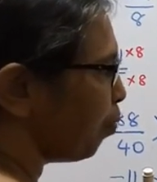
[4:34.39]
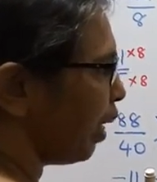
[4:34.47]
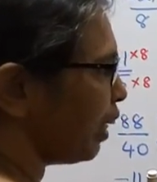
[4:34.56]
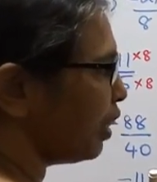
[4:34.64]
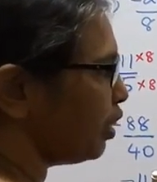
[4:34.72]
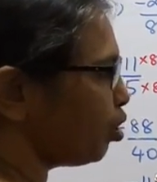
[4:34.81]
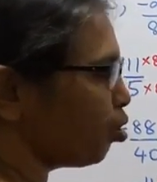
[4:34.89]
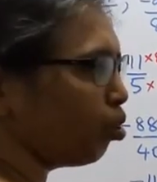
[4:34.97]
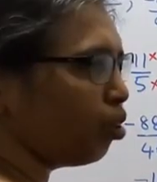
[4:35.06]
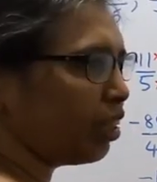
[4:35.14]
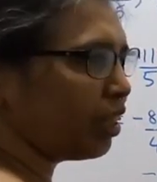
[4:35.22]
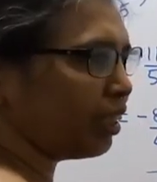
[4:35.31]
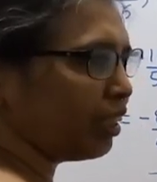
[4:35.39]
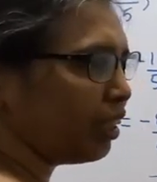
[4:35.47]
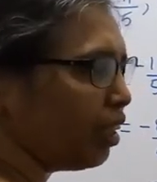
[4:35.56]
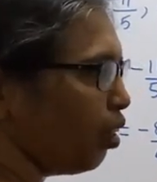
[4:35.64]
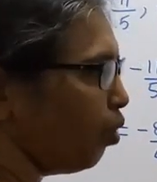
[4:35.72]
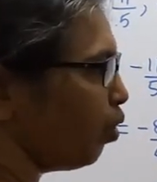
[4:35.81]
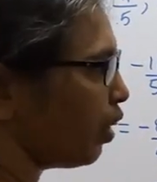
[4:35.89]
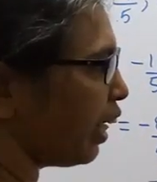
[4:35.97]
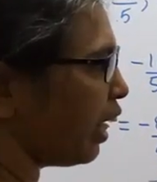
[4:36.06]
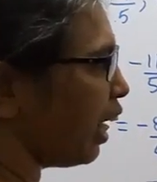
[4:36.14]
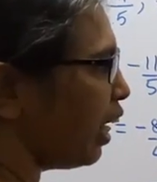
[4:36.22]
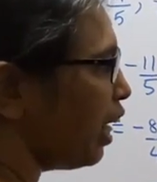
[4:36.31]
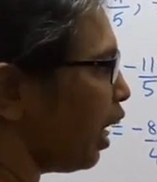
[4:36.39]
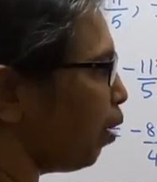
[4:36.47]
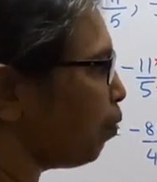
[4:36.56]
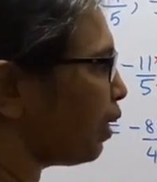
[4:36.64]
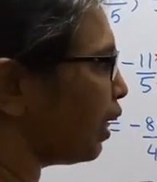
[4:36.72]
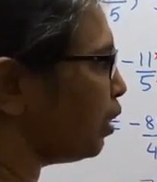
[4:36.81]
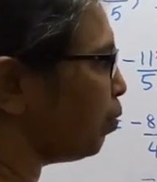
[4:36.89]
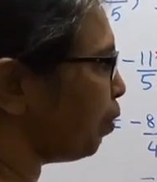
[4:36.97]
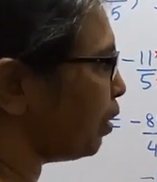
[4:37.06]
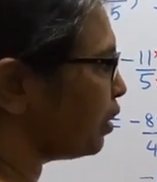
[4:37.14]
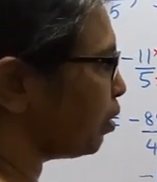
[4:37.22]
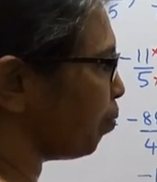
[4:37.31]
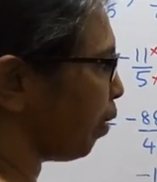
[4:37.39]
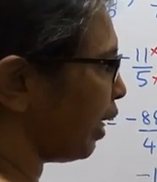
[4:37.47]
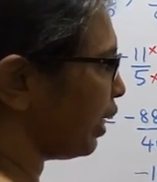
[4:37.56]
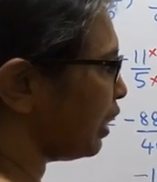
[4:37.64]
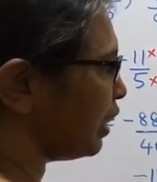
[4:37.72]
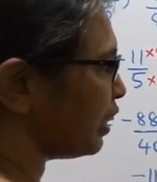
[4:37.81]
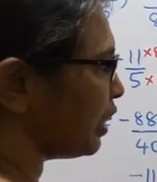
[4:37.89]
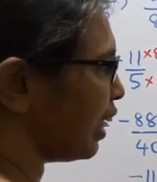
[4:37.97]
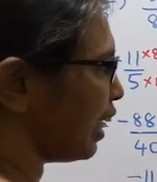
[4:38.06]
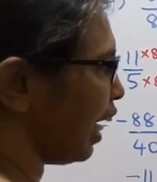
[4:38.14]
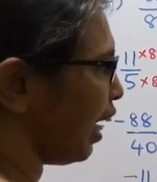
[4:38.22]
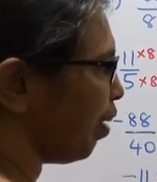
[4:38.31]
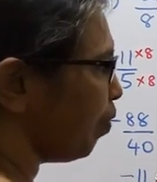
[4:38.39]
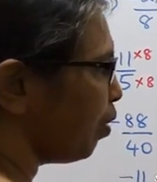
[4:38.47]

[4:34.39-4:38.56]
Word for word: மைனஸ் டூ இருக்குது ஓகேயா அப்ப எது பெருசு மைனஸ் த்ரீயா